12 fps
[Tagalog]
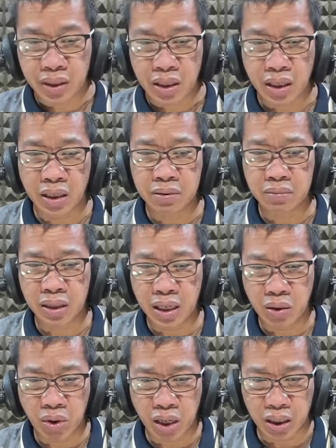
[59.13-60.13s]
ay
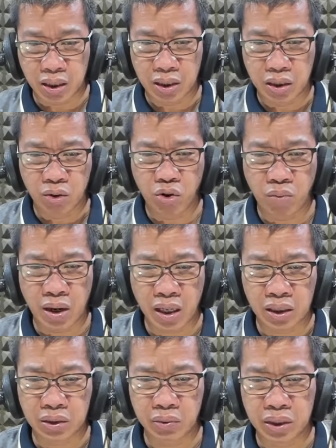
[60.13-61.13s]
malawak
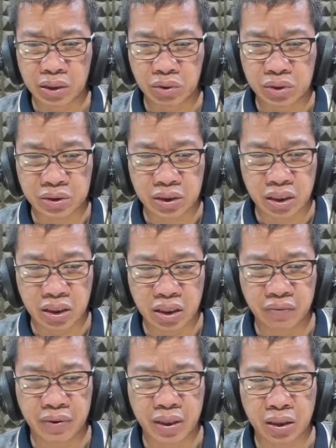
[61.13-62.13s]
kumakatawan ito sa
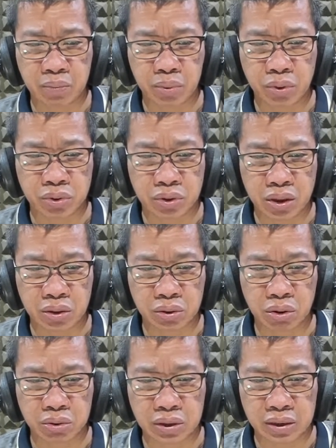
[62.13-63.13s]
significant portion ng
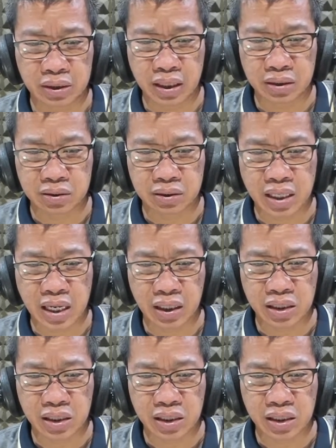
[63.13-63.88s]
total deaths dahil